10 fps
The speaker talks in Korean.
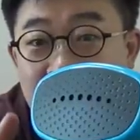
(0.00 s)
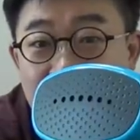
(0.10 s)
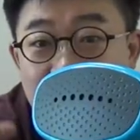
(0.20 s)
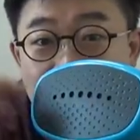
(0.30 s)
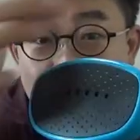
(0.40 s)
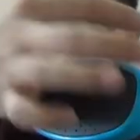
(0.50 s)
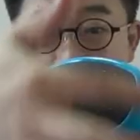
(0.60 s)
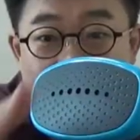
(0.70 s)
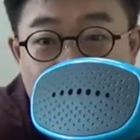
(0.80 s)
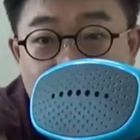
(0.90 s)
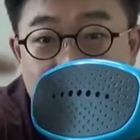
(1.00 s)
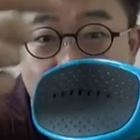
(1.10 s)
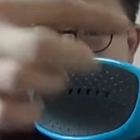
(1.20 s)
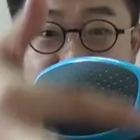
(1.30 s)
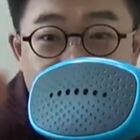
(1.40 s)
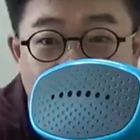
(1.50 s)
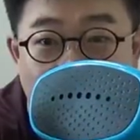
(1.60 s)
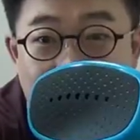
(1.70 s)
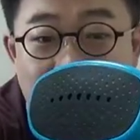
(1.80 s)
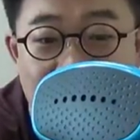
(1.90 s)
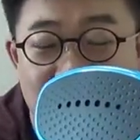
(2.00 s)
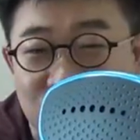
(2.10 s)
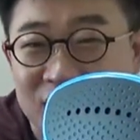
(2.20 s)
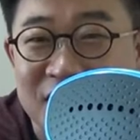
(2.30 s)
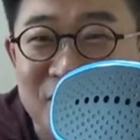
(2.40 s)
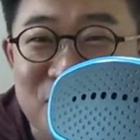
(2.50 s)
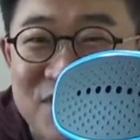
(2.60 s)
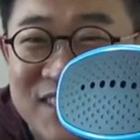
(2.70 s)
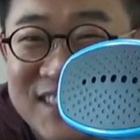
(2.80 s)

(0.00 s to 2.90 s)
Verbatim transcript: 예. 여기 이렇게 막 고무줄로 감아가지고 쓰시는 분도